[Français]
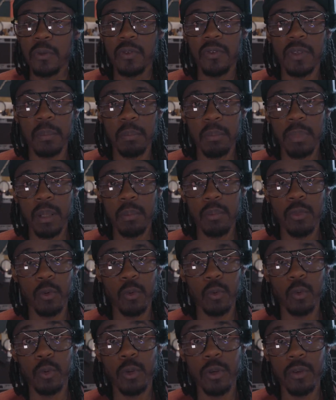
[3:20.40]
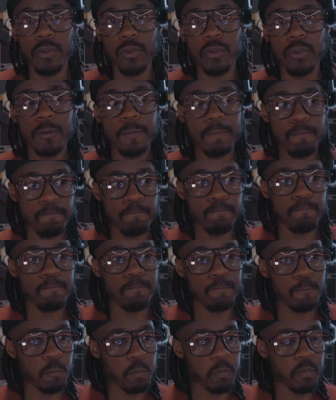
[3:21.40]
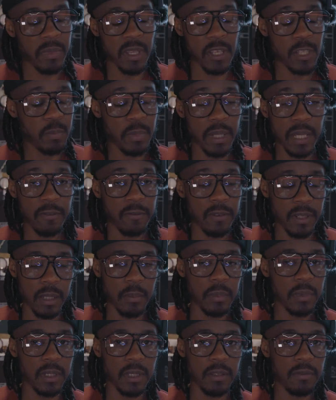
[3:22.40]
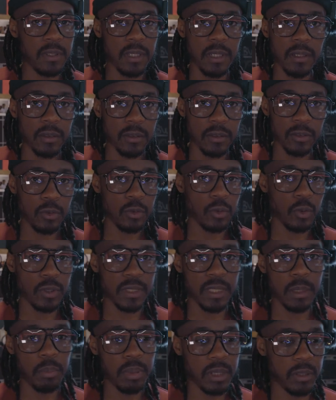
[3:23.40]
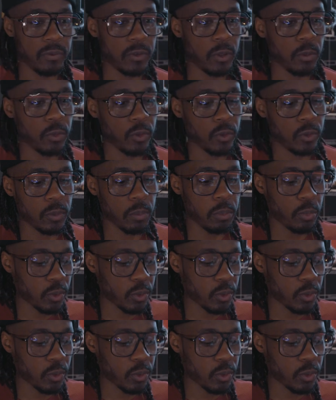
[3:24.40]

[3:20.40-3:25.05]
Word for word: tu fais pas beaucoup de vues. Hmm, c'est pas vraiment évident sur cette plateforme de se